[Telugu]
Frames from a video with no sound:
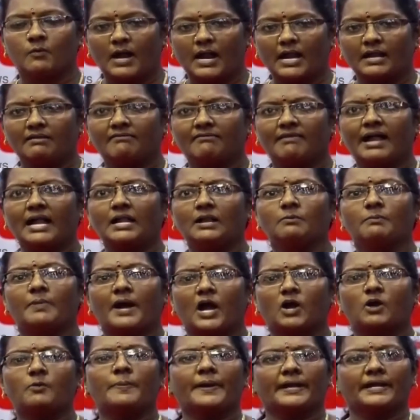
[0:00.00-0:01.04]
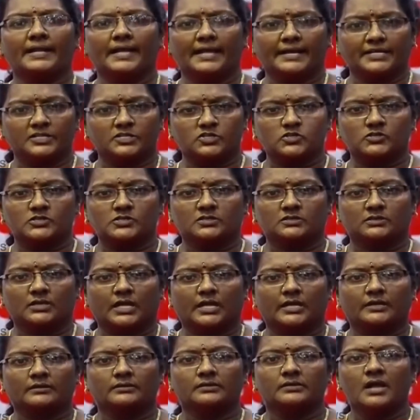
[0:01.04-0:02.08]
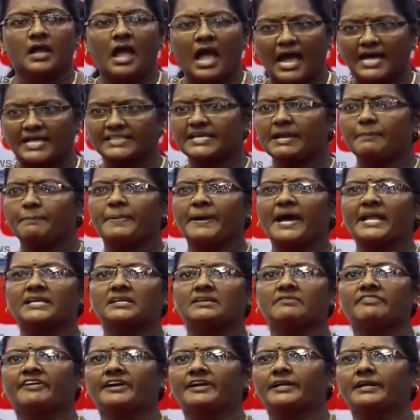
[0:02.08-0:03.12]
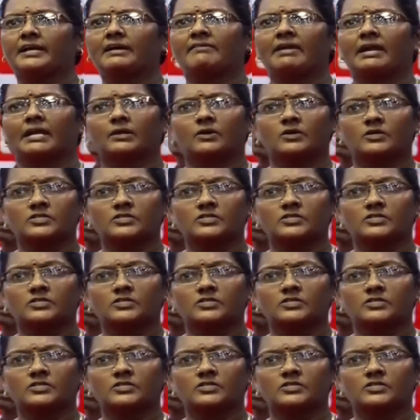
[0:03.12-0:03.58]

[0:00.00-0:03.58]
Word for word: వాళ్ళు వాళ్ళు బాగుపడడానికి చూస్తున్నారు అదే పార్టీ ఫండ్గా వాళ్ళకి